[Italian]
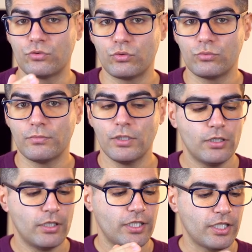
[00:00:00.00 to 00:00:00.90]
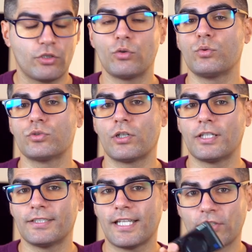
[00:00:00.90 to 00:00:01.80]
zoom incluso
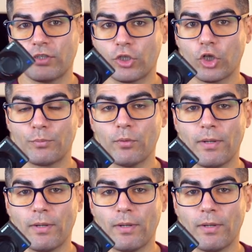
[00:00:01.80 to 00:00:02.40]
all'interno del corpo